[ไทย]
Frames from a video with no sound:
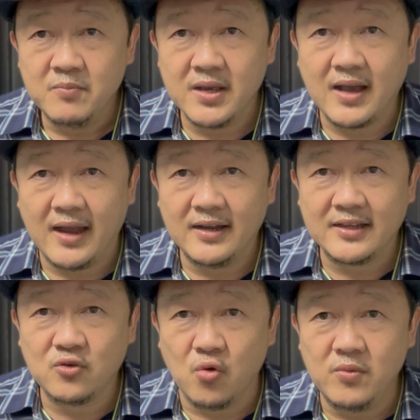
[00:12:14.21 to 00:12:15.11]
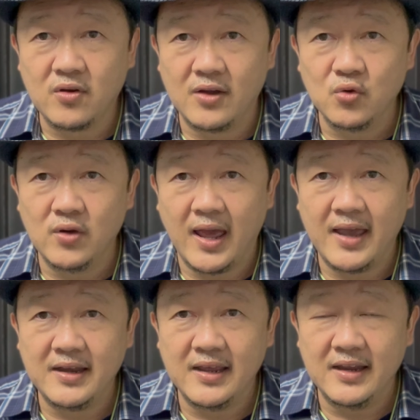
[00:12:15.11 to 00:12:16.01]
มีการรัดกุมแล้วก็ดูแล
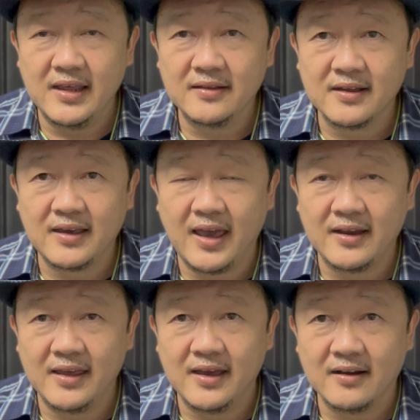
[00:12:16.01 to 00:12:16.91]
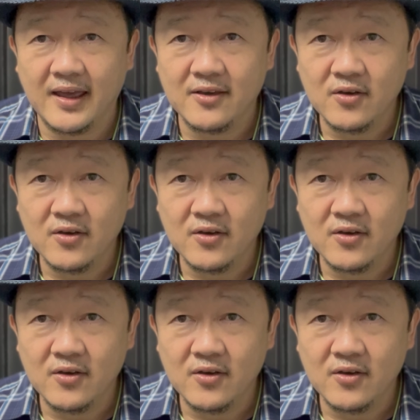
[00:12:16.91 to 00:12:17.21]
ให้ดีๆ สักแค่ไหนอย่างไร